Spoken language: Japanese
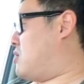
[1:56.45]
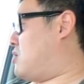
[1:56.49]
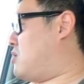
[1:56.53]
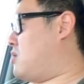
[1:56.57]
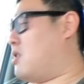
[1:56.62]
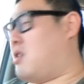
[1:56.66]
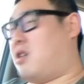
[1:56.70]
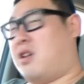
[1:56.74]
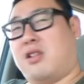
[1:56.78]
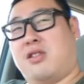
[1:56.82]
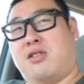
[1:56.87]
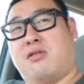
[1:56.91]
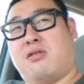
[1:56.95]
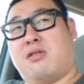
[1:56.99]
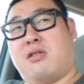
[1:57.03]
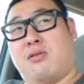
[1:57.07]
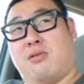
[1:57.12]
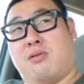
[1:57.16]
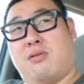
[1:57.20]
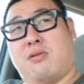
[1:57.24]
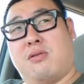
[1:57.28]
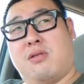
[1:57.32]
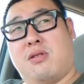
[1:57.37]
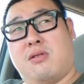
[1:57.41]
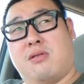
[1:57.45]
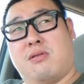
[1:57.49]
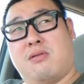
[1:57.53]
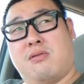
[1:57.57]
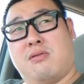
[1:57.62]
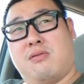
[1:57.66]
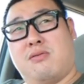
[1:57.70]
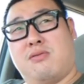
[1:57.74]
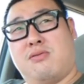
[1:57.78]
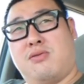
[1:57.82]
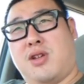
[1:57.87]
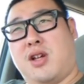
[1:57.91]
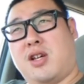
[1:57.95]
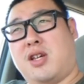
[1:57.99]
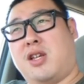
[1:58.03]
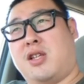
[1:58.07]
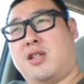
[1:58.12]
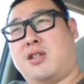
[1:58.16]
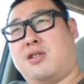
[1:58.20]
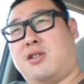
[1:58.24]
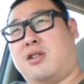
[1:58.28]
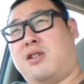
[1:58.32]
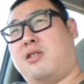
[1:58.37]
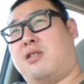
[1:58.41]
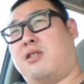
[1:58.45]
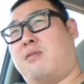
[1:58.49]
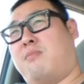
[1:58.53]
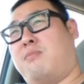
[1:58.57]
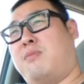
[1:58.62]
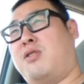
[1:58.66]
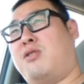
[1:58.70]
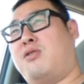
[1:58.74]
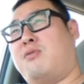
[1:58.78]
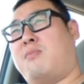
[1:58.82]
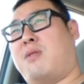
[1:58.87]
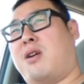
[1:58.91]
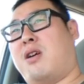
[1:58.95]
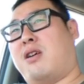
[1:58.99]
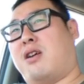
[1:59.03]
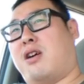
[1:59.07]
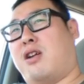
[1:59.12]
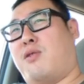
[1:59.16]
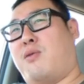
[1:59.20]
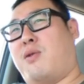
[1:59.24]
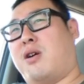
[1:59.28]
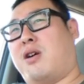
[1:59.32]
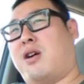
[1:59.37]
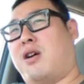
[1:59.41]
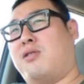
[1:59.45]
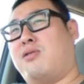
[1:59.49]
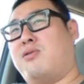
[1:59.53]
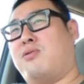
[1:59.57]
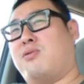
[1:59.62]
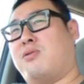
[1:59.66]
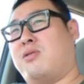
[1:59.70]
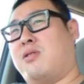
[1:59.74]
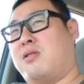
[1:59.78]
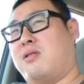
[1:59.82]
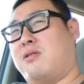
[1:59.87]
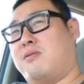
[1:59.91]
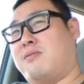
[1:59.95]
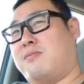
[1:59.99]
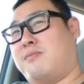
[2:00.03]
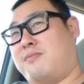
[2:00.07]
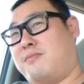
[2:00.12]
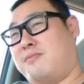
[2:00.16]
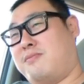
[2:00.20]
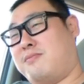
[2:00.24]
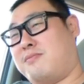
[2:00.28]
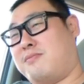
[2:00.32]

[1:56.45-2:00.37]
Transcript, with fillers: うなぎ釣りかって言うけど、うなぎ釣りって見る前から分かるのに、